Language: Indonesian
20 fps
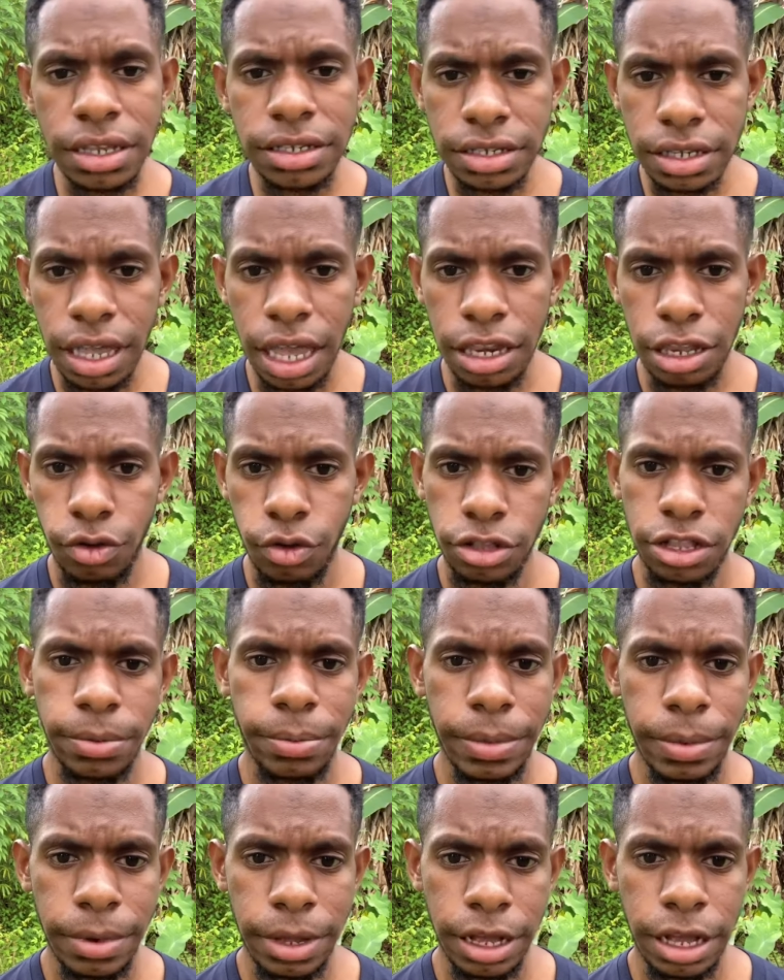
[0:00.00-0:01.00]
sekali kota
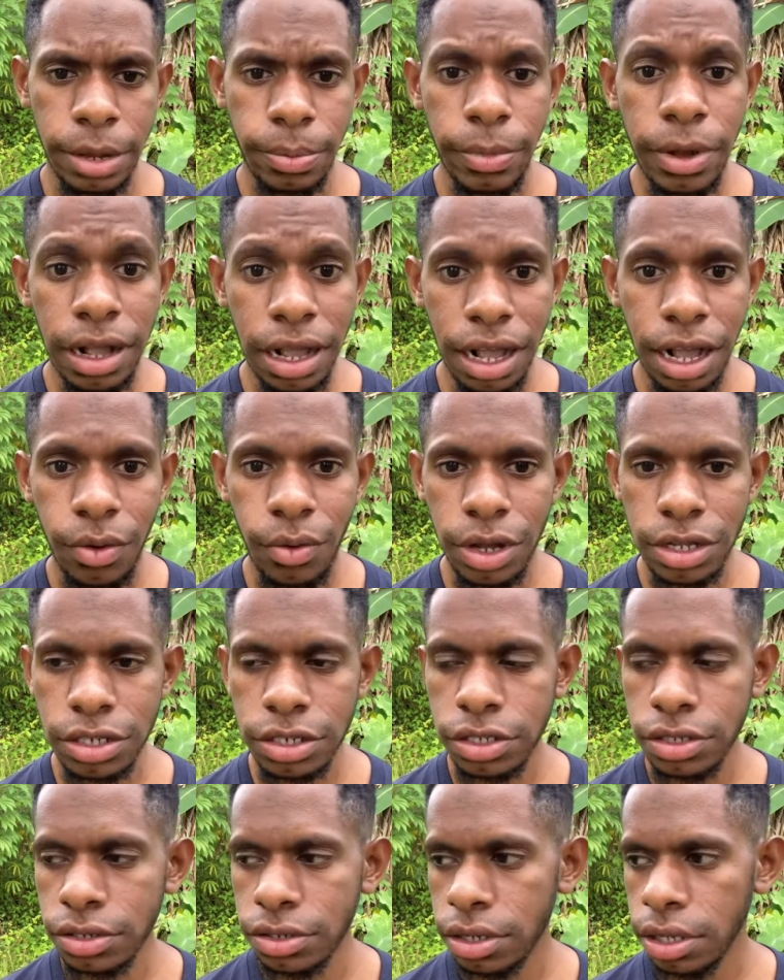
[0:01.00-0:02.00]
uh, Mekah
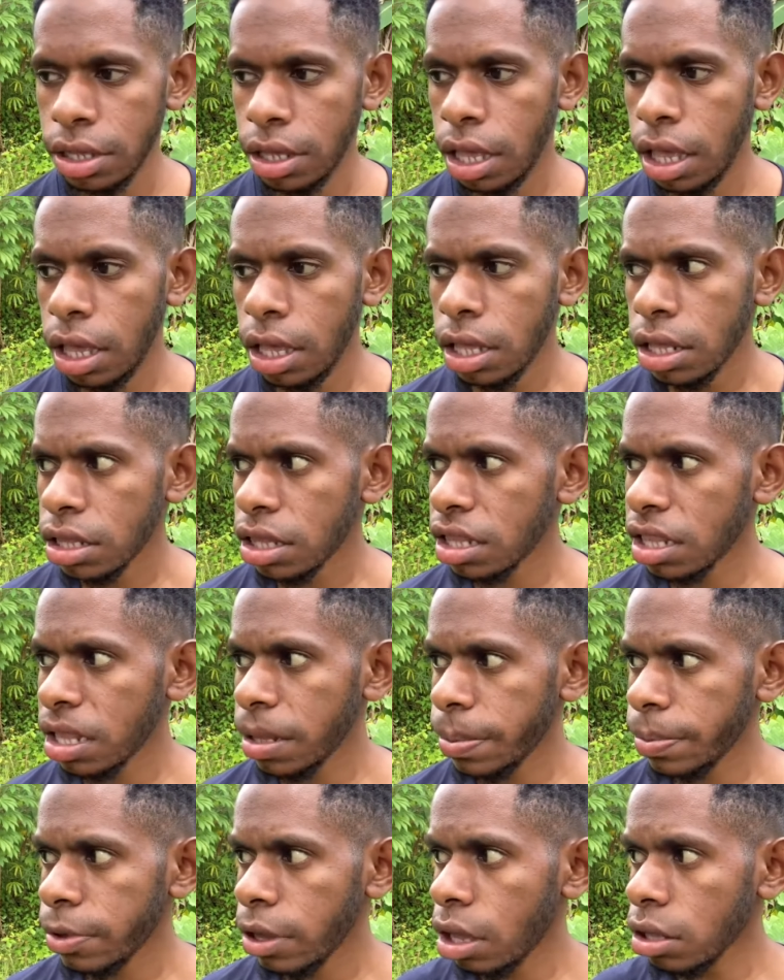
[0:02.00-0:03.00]
waktu itu
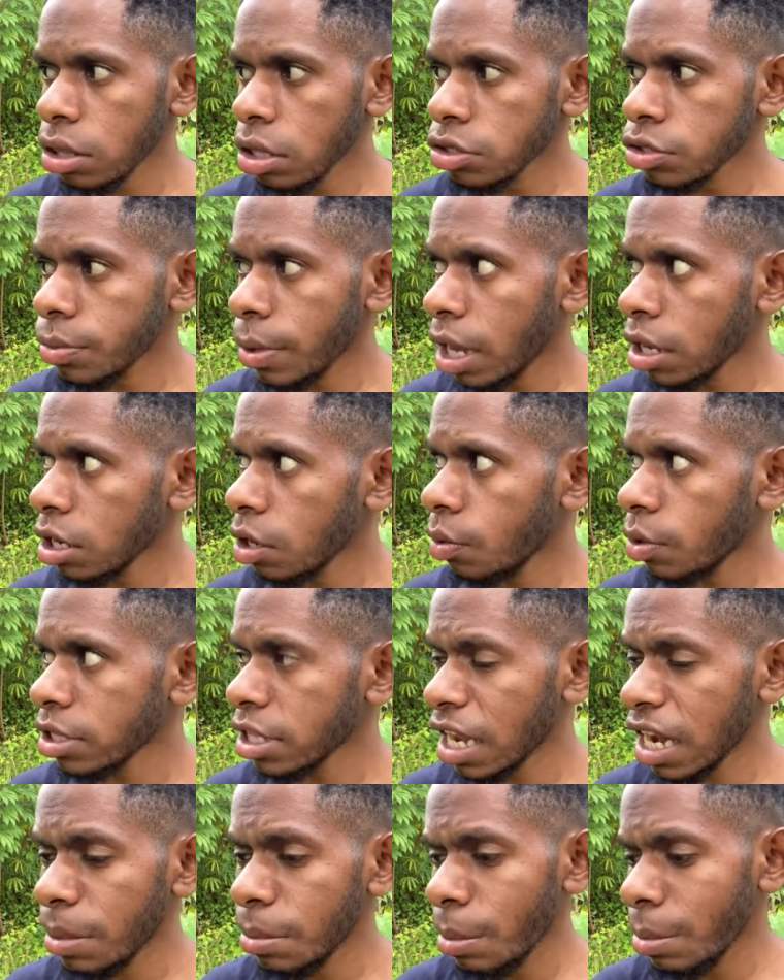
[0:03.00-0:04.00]
tetapi Allah Subhanahu wa
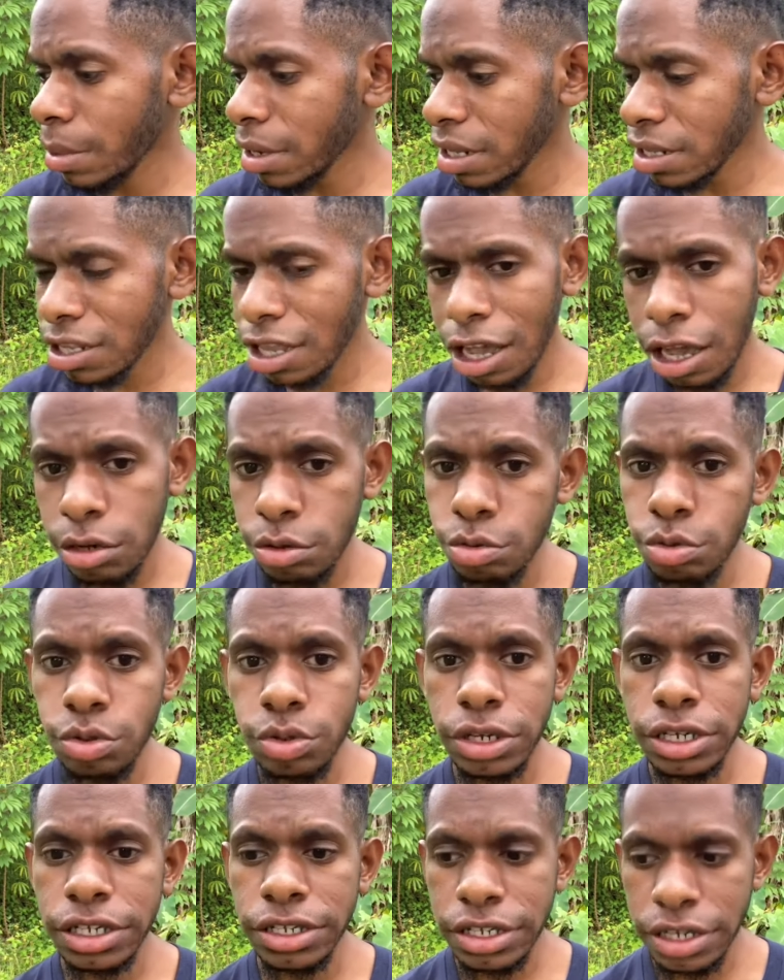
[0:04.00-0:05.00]
taala memerintahkan untuk
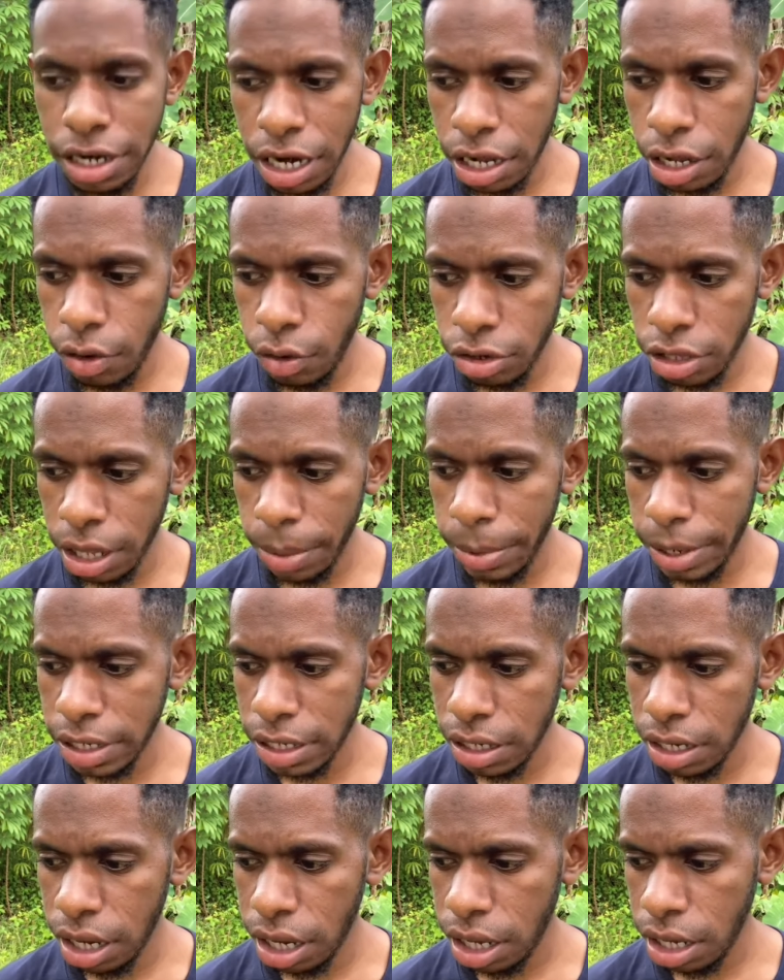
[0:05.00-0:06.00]
hijrah ke kota
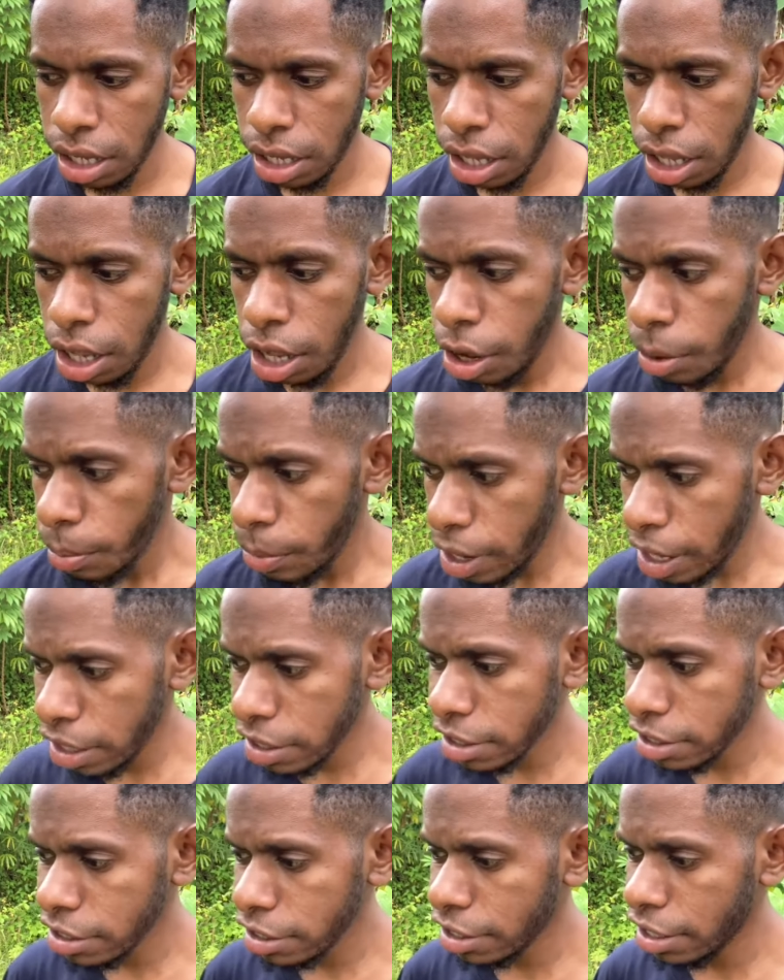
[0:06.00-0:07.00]
Madinah bahkan
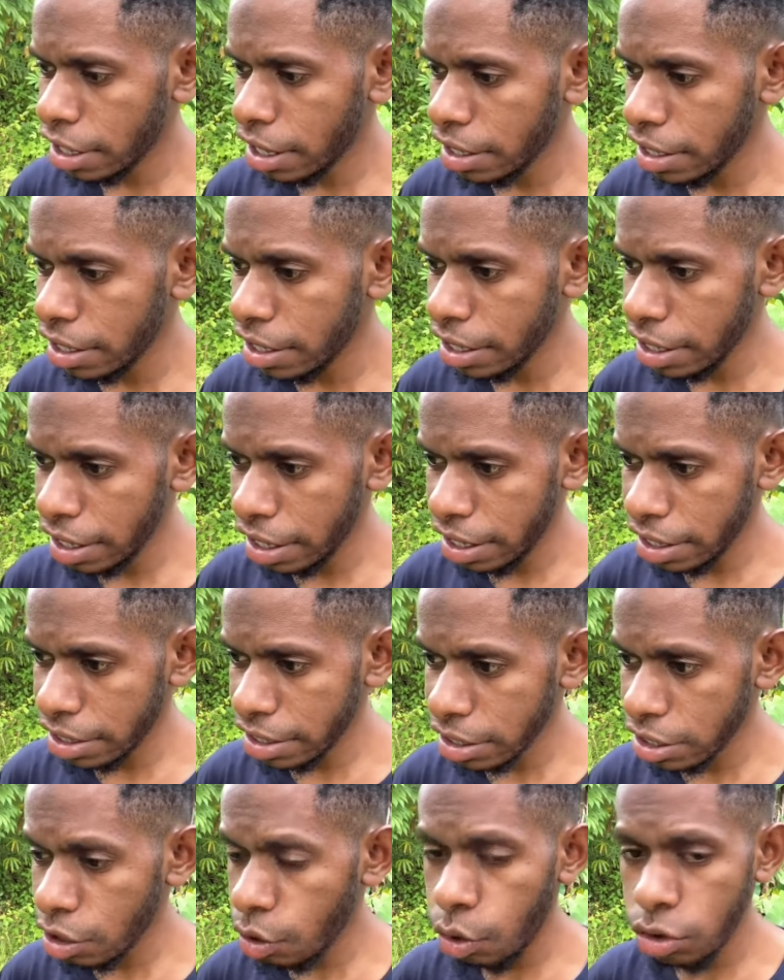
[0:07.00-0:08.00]
ketika
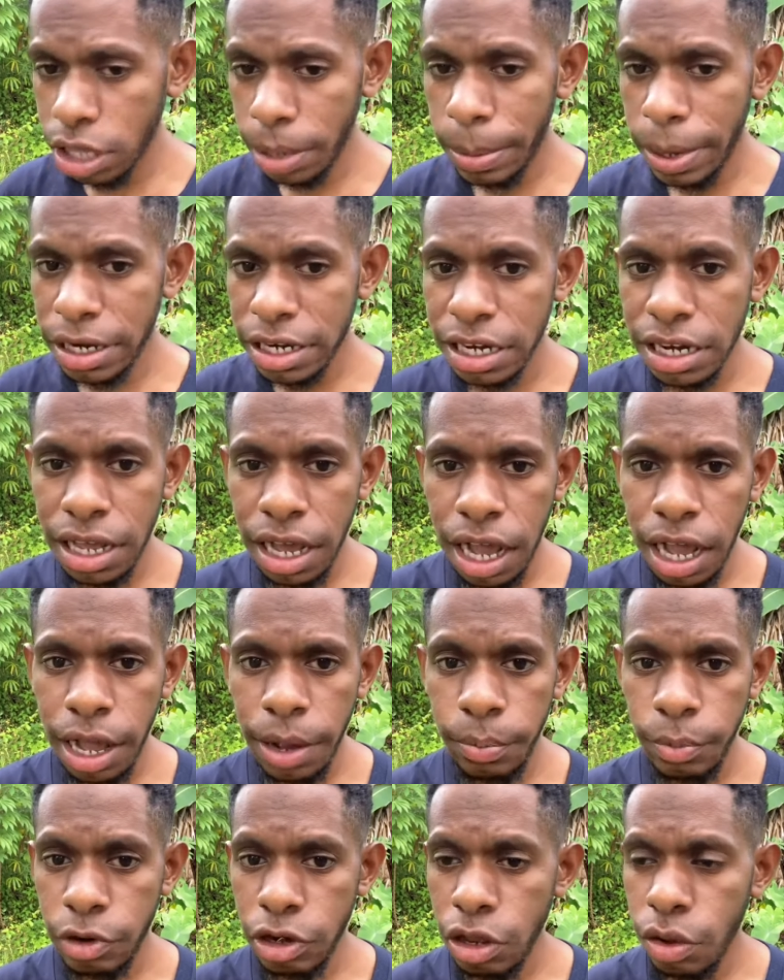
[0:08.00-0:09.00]
ingin ke kota Madinah
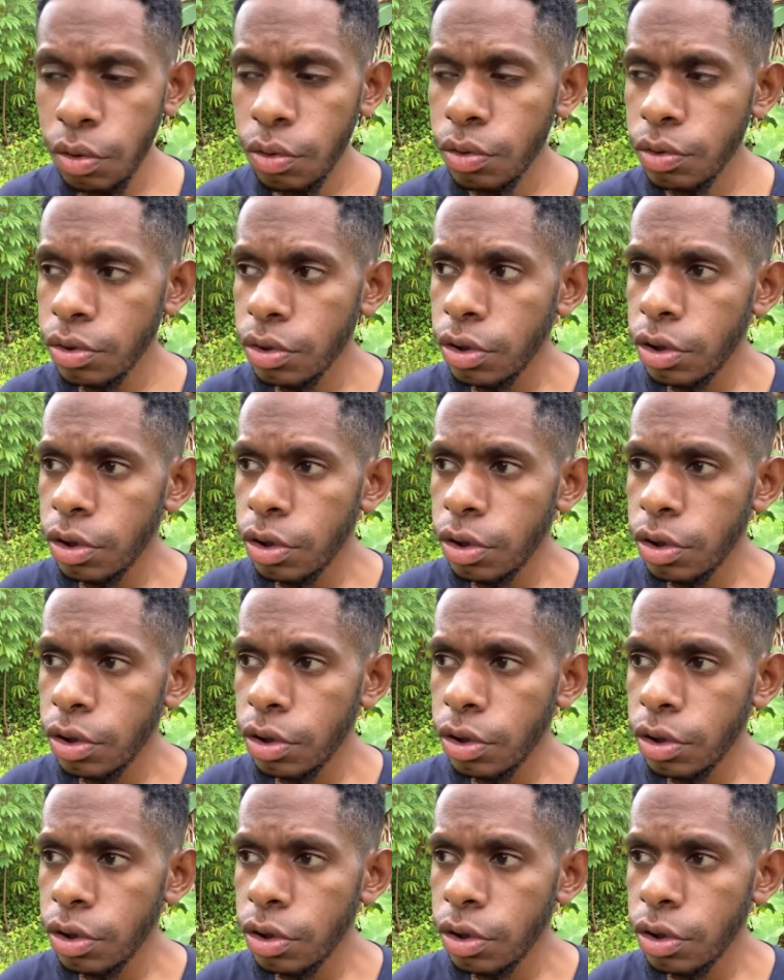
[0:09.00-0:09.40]
beliau